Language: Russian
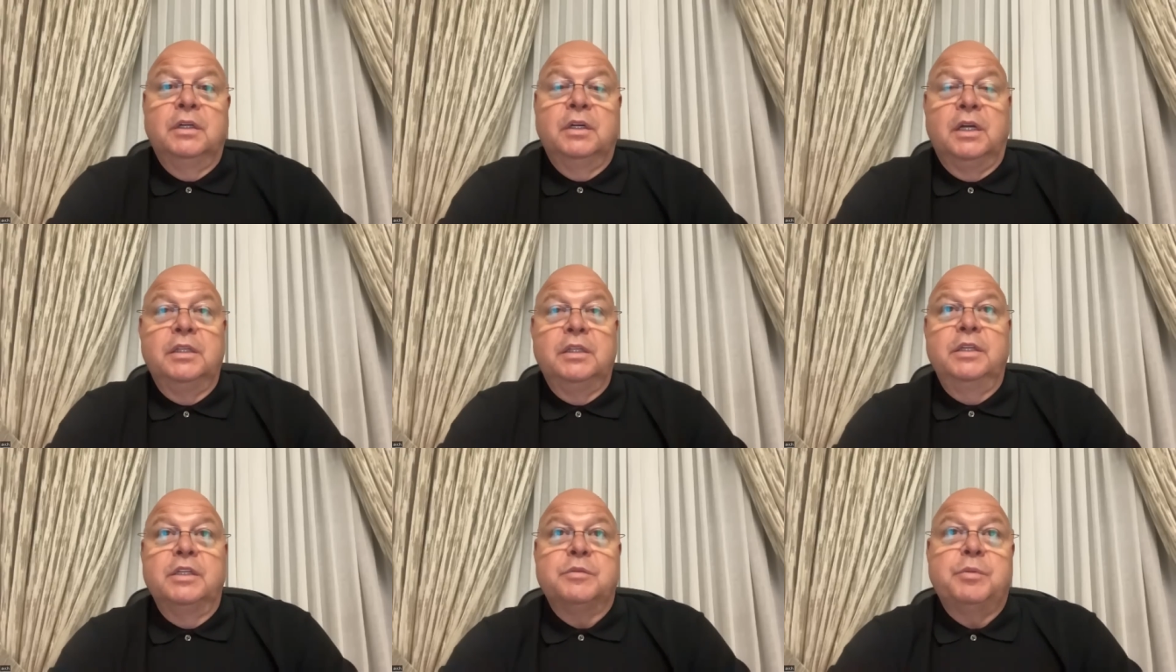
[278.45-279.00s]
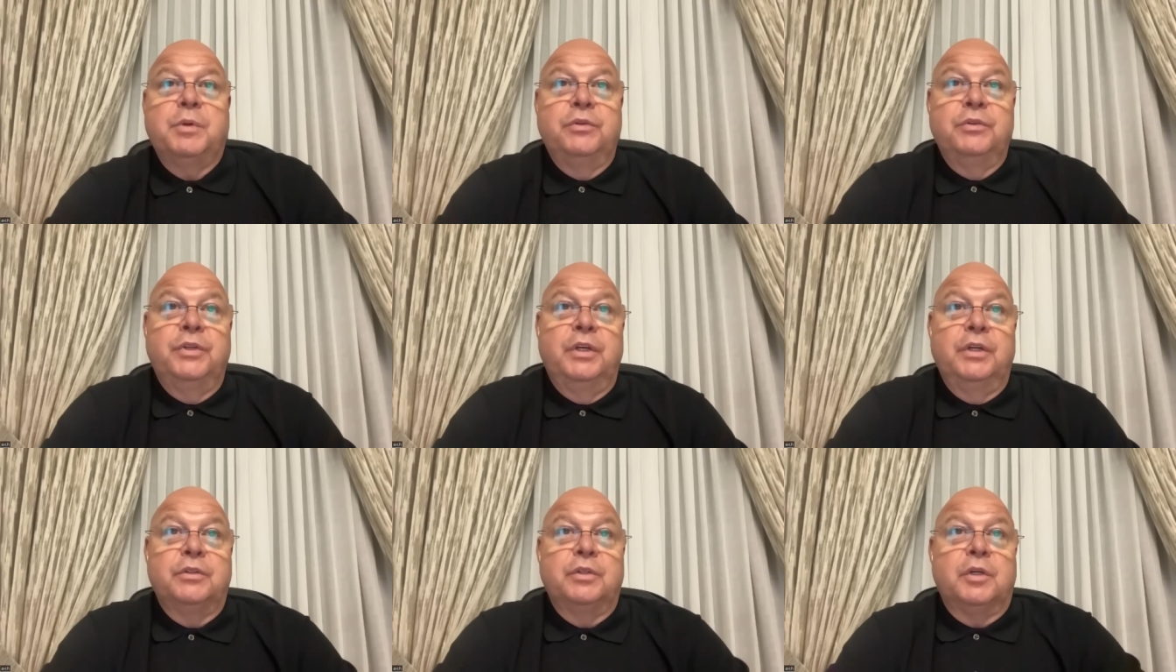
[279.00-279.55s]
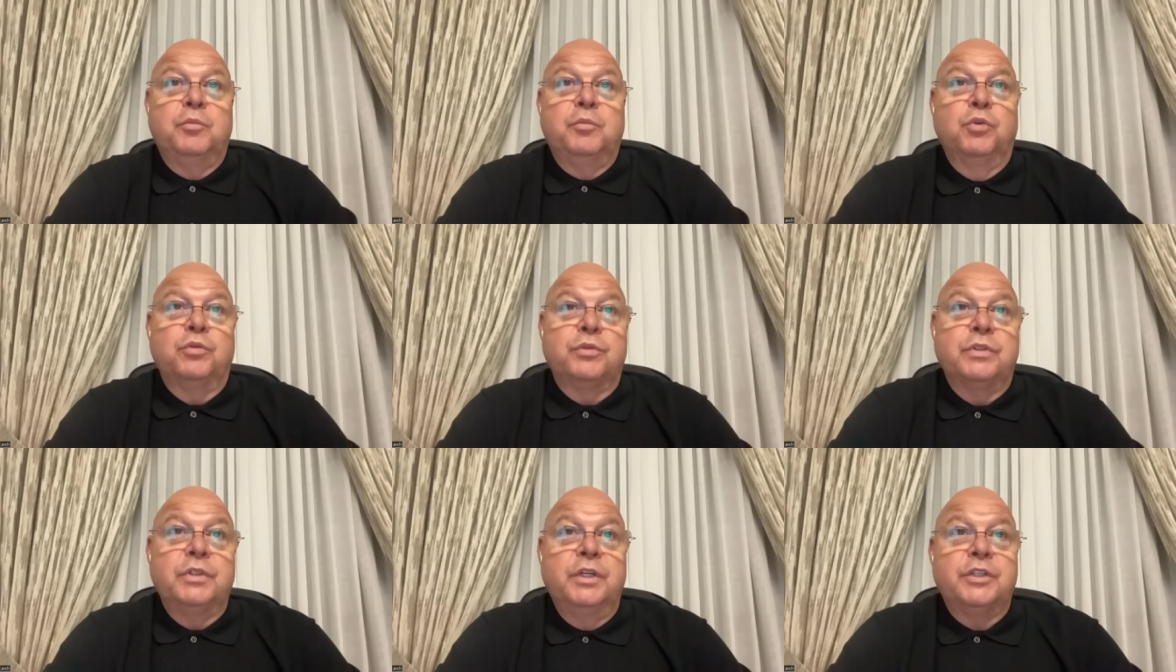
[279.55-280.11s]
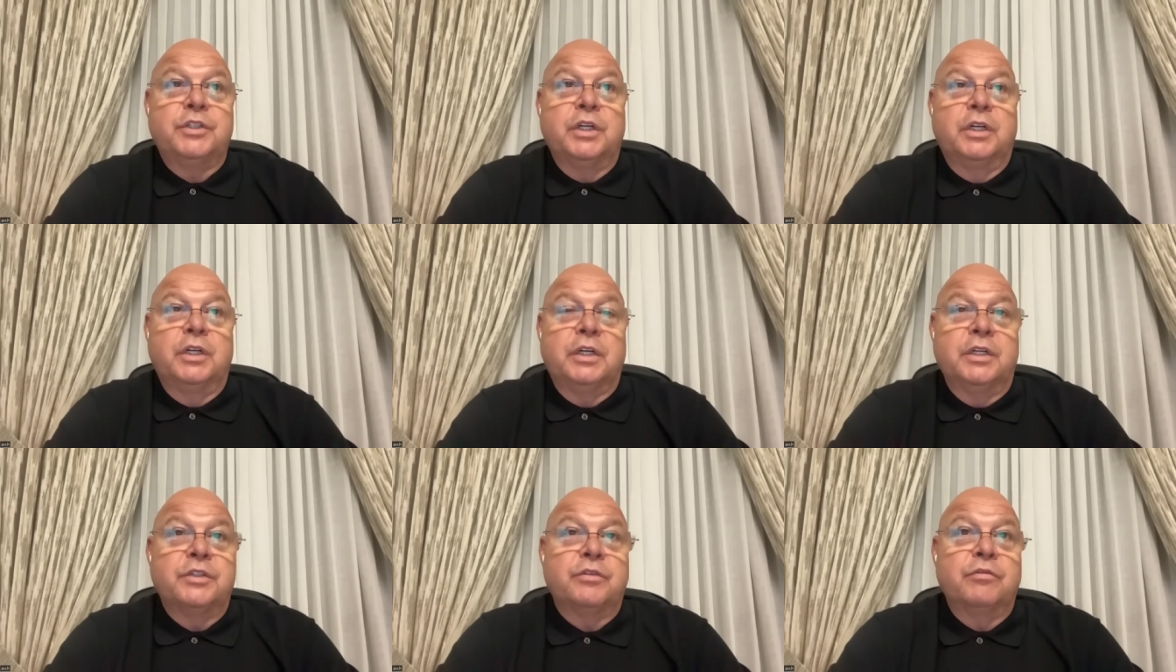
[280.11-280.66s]
Одни исполняют работу, знаешь, как
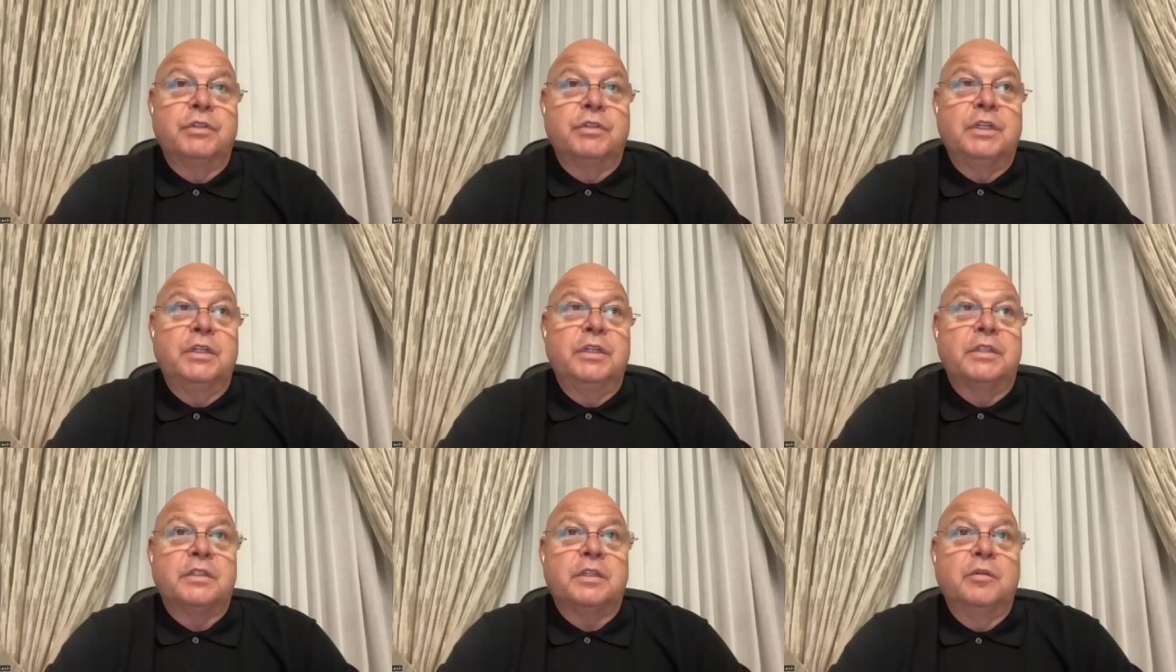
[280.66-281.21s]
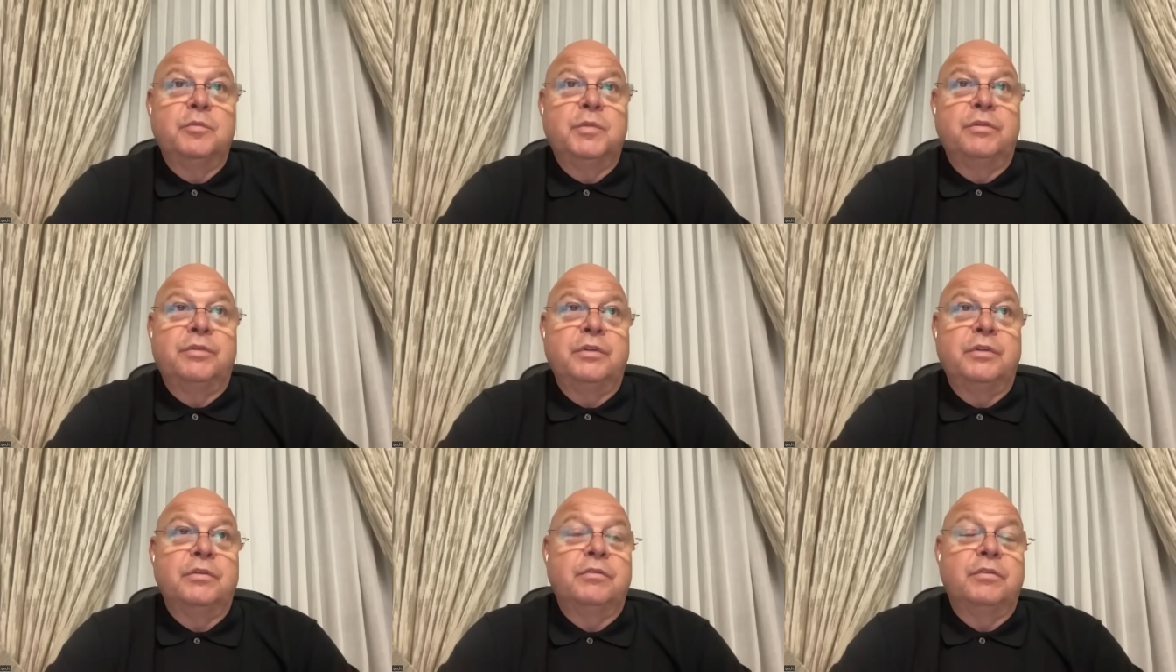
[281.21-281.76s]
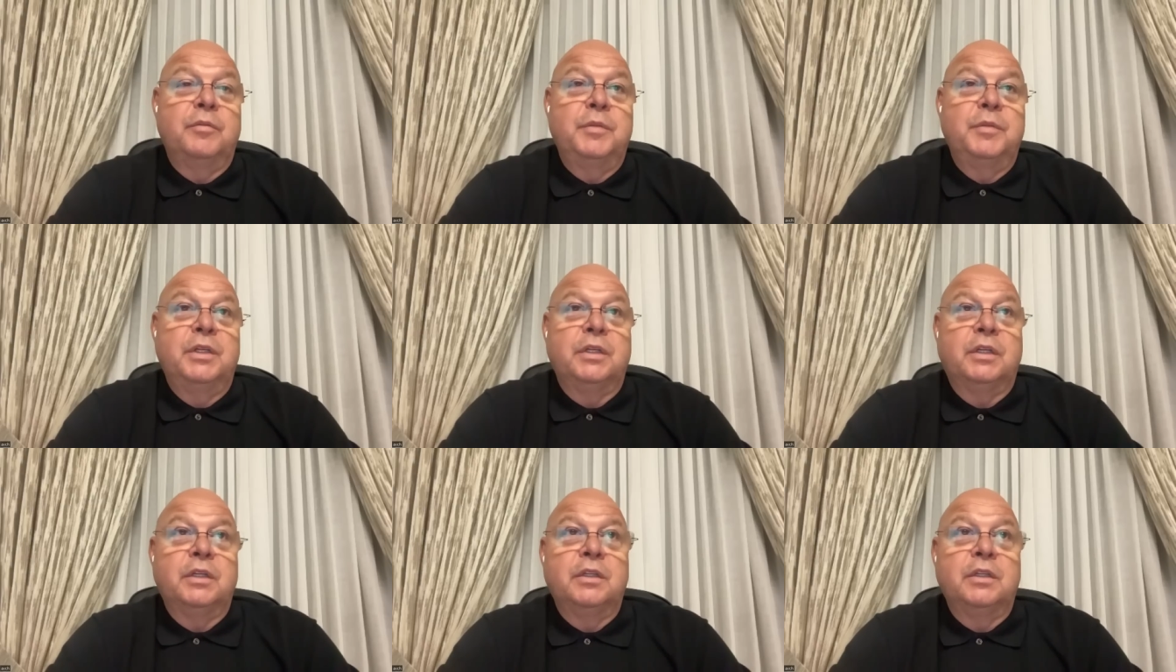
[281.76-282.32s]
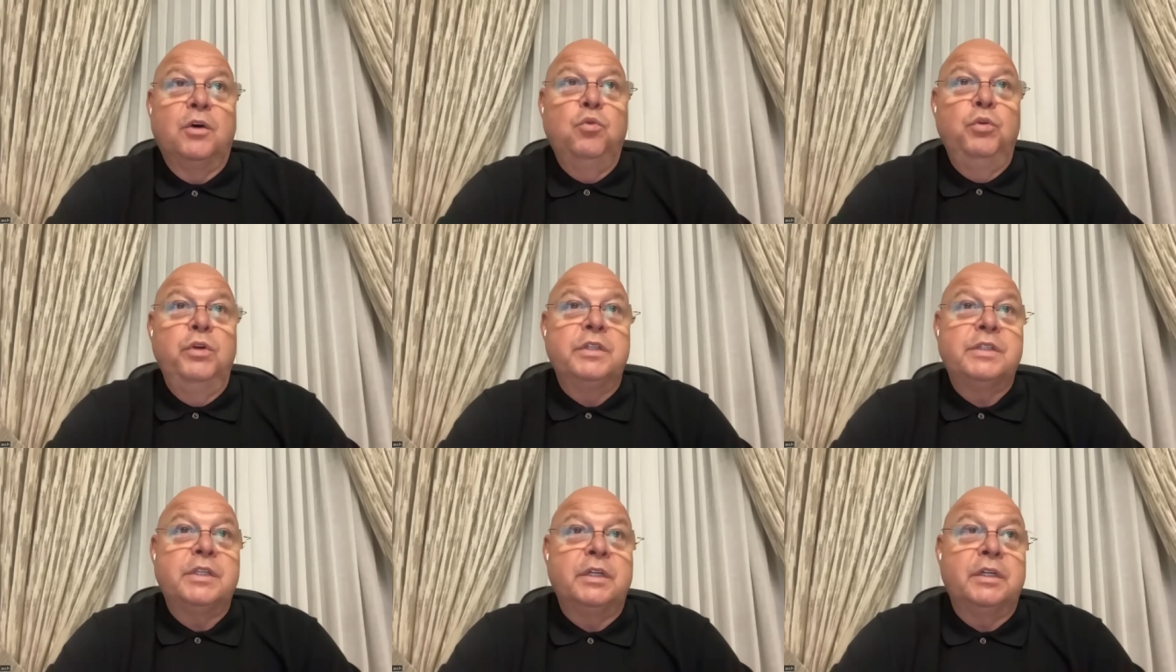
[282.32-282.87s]
раньше в итальянской мафии в Америке, на
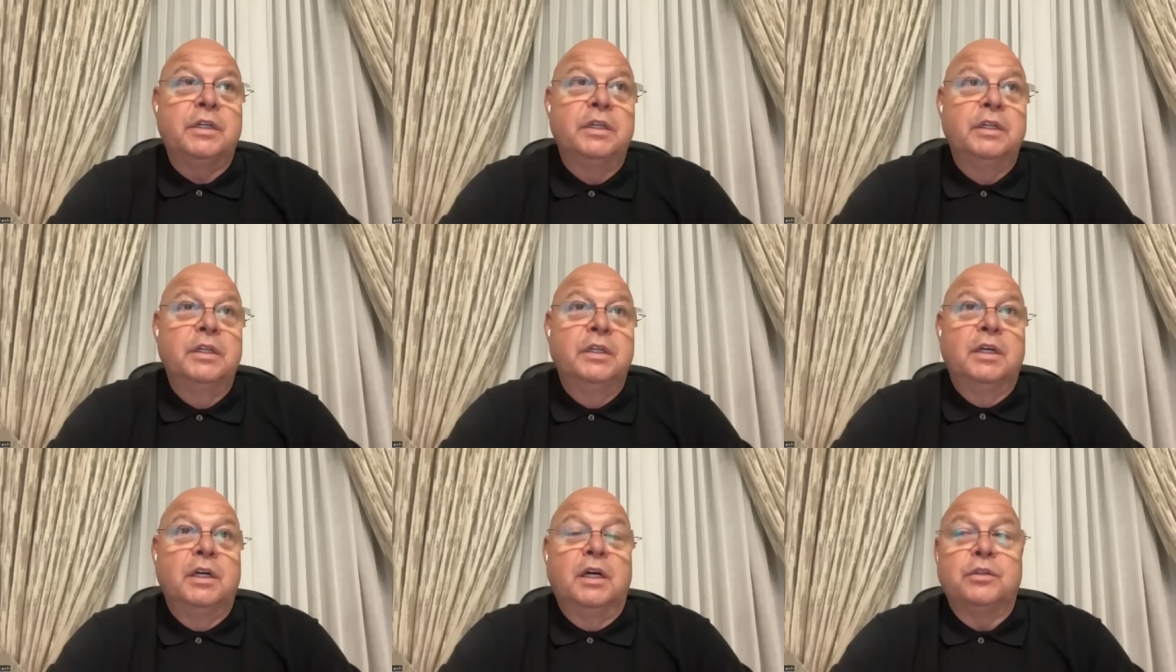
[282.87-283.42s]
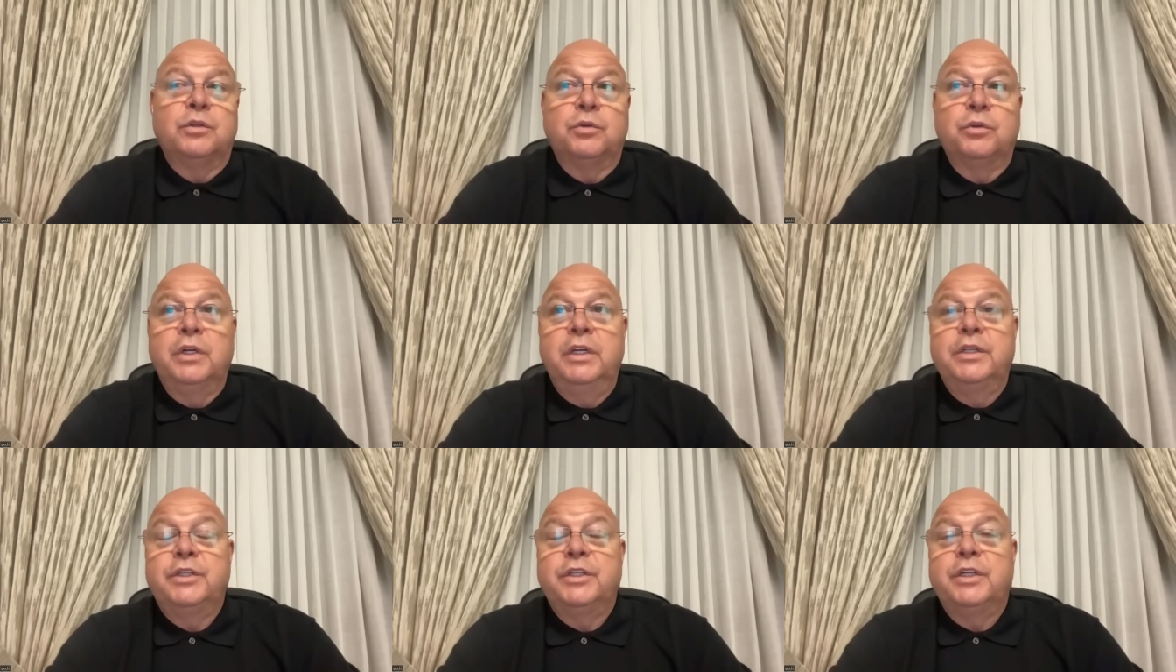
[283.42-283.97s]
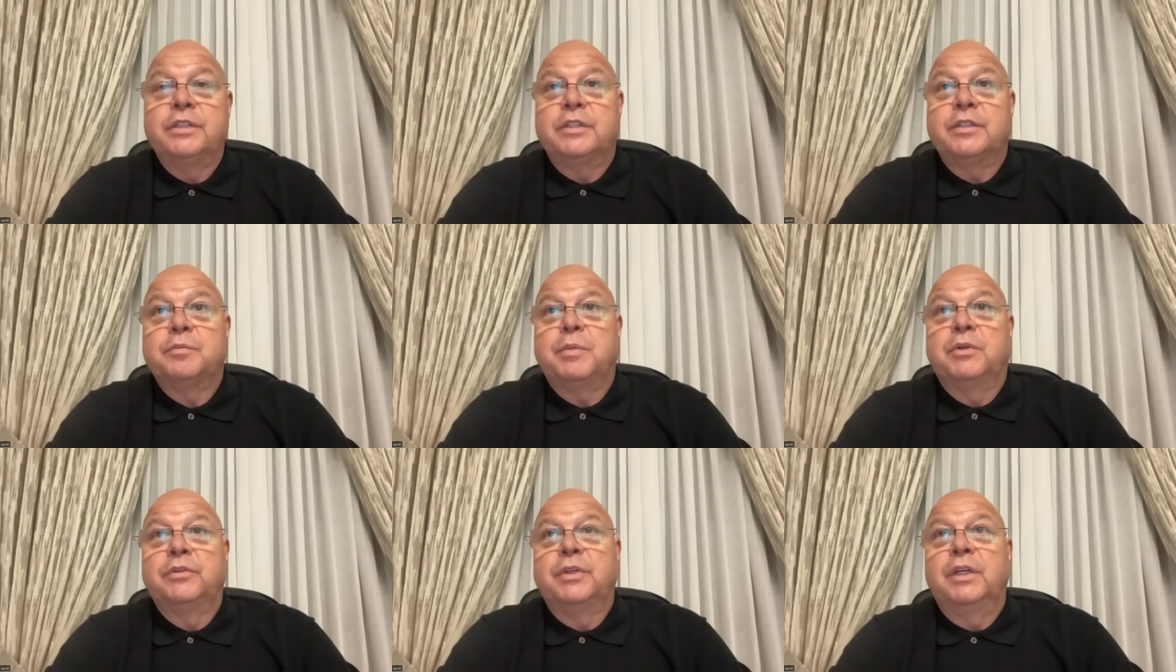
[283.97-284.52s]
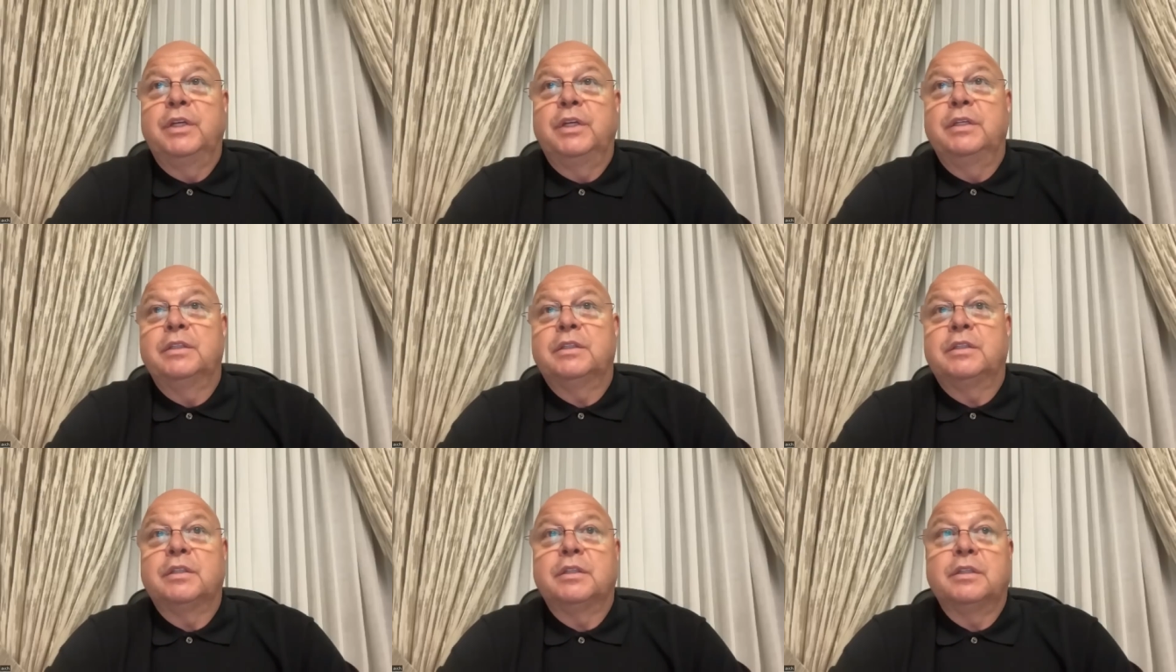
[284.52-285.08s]
улицах, а другая часть
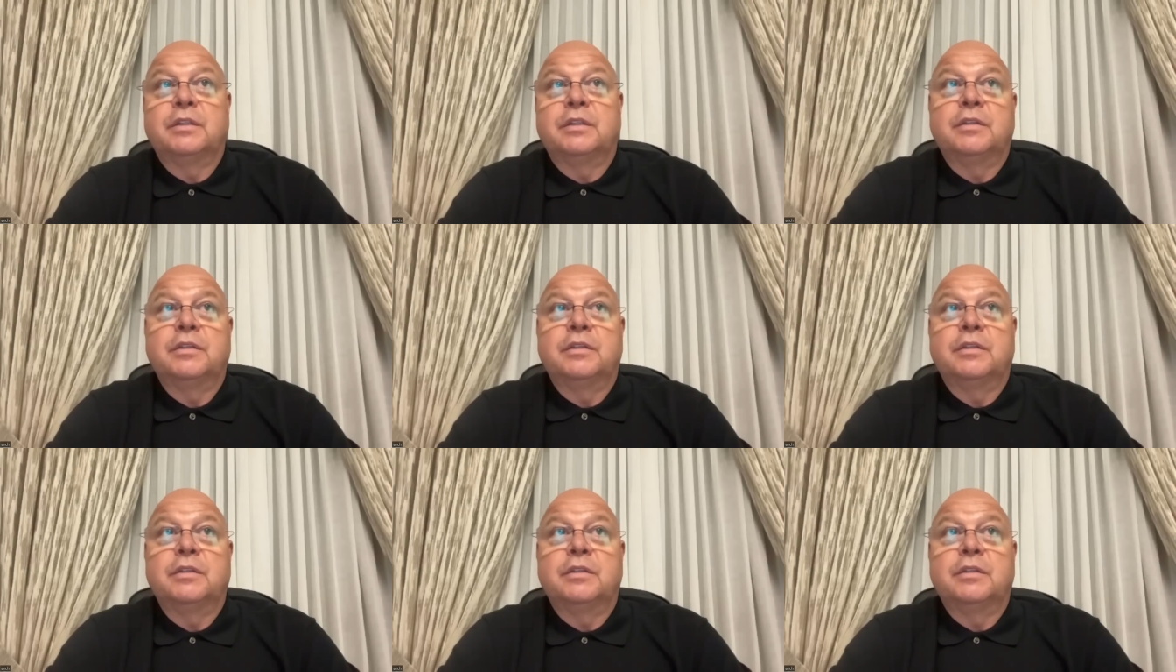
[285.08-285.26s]
исполняет э,